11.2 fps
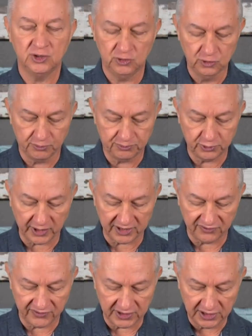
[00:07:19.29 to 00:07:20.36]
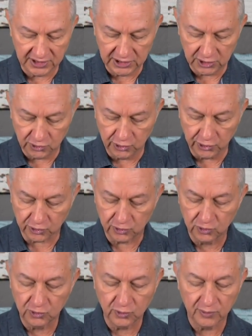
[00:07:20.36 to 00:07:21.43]
nous purifie de
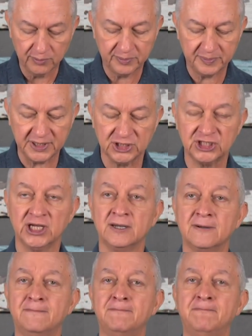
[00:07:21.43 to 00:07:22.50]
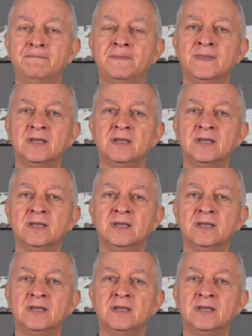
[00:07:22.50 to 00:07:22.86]
tout péché. Hmm?